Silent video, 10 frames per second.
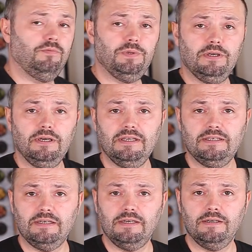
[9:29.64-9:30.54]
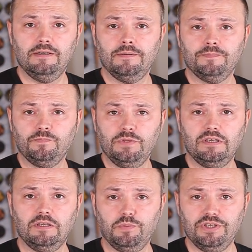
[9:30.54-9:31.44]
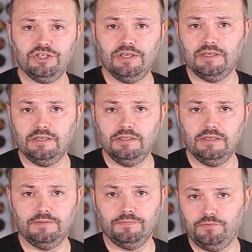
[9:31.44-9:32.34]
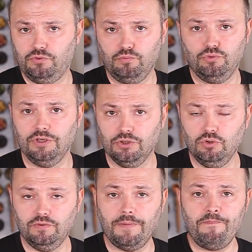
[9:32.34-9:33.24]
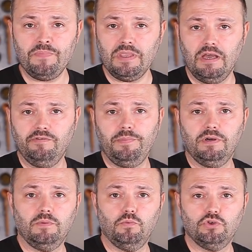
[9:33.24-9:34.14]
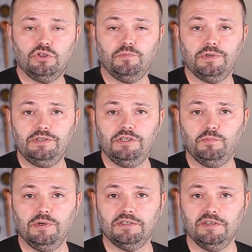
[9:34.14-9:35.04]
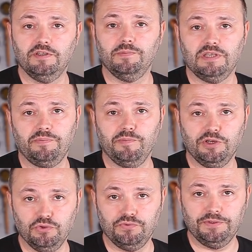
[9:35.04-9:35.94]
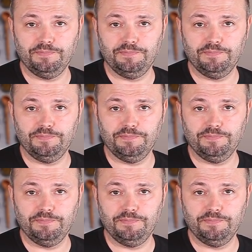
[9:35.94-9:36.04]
выпекается, мне надо подождать, когда все будет готово, а вы пока можете пройтись по основным этапам готовки.